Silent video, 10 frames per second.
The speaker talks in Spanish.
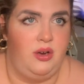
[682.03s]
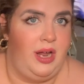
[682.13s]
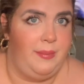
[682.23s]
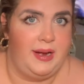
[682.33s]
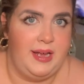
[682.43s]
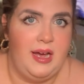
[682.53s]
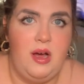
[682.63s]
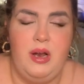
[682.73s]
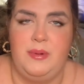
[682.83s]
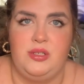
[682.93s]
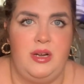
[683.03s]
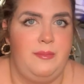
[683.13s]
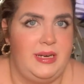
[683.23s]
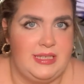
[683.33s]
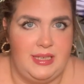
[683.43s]
la pareja o la persona
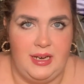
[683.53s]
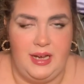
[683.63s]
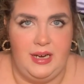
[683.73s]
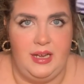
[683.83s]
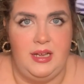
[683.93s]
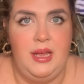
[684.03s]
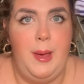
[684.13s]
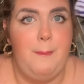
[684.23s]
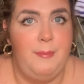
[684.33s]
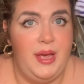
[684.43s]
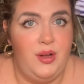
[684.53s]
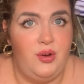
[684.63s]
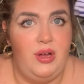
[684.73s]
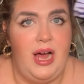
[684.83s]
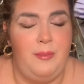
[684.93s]
más cercana
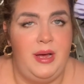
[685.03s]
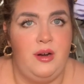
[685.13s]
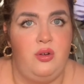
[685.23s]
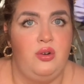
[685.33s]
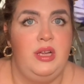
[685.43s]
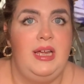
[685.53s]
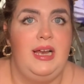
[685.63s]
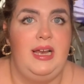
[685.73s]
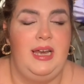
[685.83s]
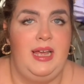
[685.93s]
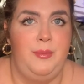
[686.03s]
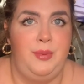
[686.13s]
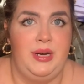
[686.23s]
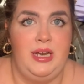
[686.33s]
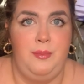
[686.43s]
pero a Marlon le
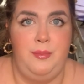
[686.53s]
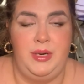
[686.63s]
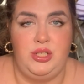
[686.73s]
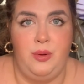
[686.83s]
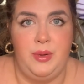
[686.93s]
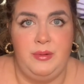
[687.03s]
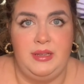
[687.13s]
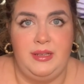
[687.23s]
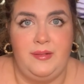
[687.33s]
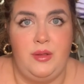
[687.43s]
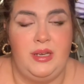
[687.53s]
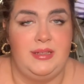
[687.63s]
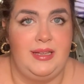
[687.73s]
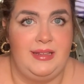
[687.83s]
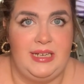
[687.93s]
ponen en prisión preventiva
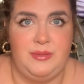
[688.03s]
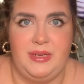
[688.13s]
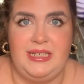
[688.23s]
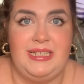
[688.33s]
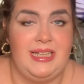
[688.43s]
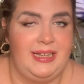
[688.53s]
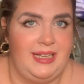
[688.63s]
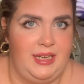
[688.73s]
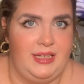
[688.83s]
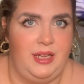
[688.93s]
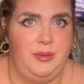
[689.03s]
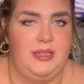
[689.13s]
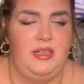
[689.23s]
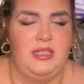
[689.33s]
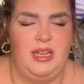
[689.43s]
durante tres meses
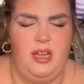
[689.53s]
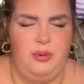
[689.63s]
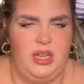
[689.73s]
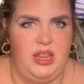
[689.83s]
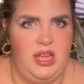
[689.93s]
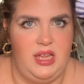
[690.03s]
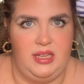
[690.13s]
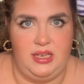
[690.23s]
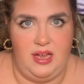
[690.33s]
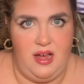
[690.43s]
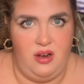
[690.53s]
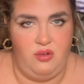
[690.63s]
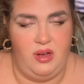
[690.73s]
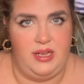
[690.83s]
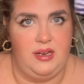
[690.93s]
directamente, así que la policía ya tenía
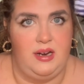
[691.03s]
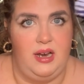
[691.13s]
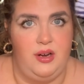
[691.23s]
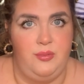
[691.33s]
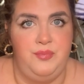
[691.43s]
algo ahí en claro.